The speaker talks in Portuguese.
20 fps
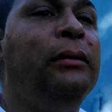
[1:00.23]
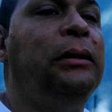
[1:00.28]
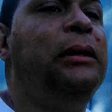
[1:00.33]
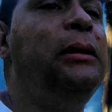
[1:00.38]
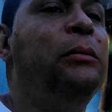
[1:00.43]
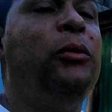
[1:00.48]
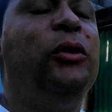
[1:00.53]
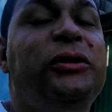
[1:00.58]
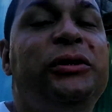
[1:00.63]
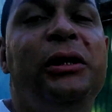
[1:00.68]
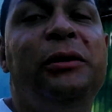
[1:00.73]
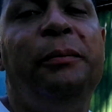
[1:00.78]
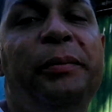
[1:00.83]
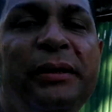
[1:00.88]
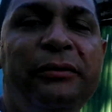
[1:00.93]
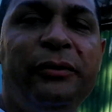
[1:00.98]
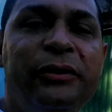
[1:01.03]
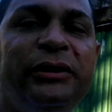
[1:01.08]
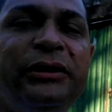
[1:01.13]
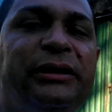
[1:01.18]
e mostrando para
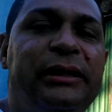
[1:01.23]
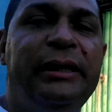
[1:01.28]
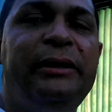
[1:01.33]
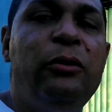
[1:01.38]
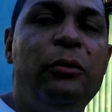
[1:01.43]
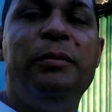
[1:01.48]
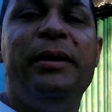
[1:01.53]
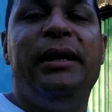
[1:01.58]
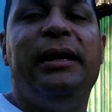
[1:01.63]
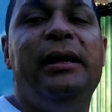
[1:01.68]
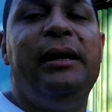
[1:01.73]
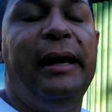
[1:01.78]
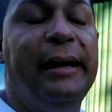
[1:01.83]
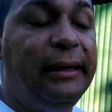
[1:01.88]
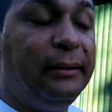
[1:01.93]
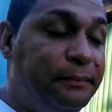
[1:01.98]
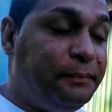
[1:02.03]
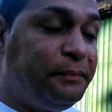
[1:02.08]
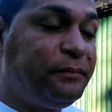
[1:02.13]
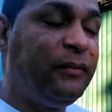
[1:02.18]
você aí como é que
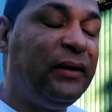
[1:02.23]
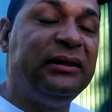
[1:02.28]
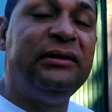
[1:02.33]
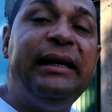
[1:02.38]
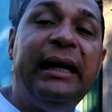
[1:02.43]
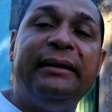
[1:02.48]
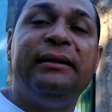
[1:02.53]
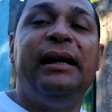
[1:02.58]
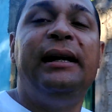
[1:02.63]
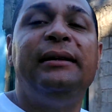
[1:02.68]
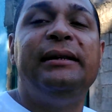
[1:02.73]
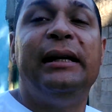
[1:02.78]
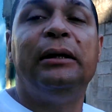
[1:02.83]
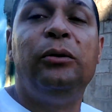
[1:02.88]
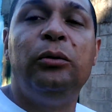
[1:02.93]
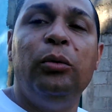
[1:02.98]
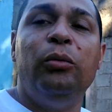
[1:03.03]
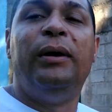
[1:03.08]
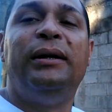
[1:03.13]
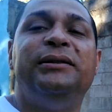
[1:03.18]
é.
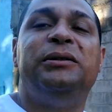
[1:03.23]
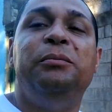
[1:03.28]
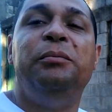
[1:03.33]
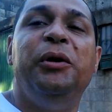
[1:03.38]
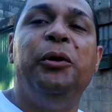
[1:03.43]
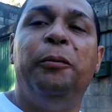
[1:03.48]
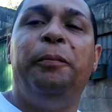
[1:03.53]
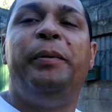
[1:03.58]
72 mil